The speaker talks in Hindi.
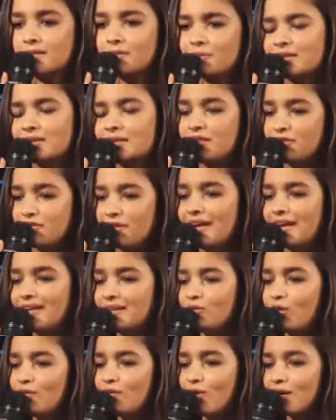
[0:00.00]
बट डिफाइन
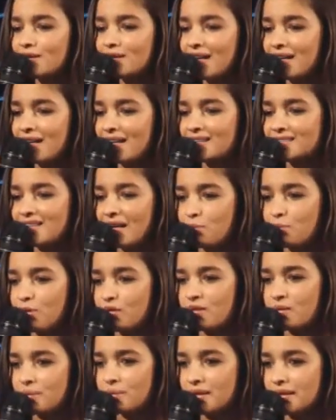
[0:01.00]
नो व्हाट अलग टाइप ऑफ
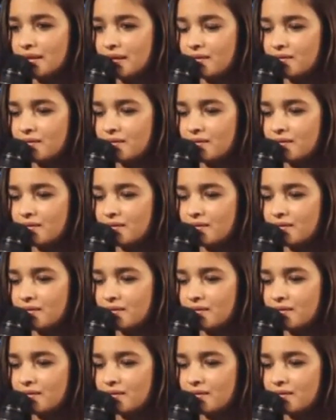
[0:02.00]
अपील